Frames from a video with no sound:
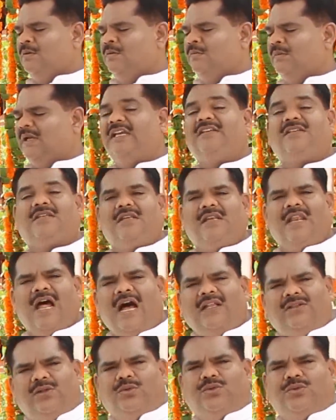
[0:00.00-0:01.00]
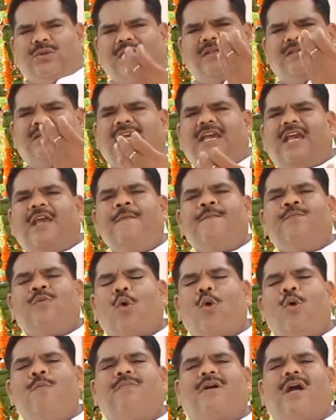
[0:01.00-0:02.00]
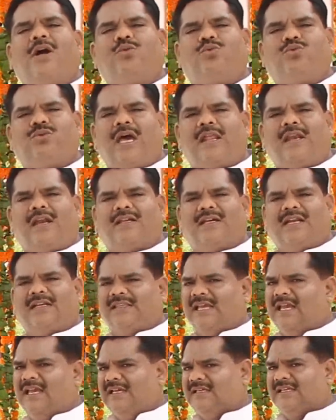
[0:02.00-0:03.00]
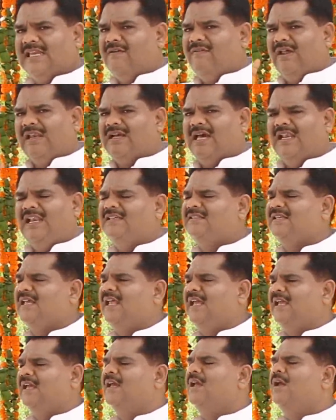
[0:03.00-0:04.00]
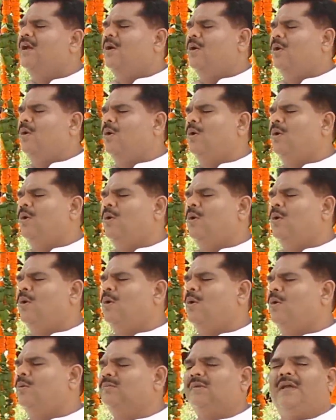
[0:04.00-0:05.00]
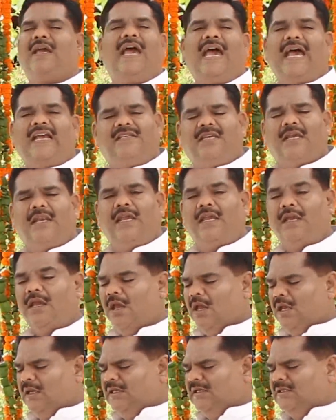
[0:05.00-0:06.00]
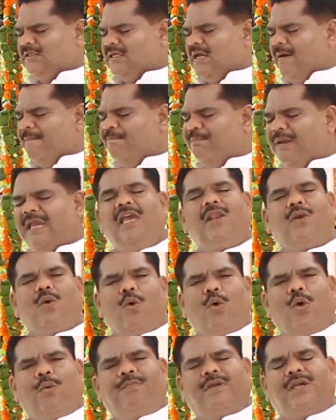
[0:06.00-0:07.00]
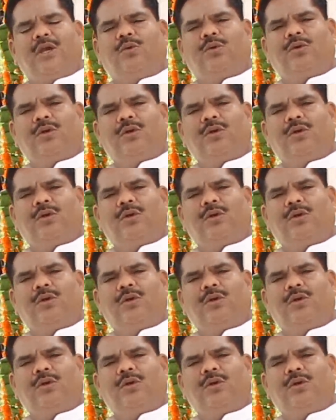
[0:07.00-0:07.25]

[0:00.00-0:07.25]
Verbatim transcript: इस नाद स्वर से ओम का उच्चारण करते हैं केवल गले से नहीं ओम ऐसे नहीं इस गंभीर ओम के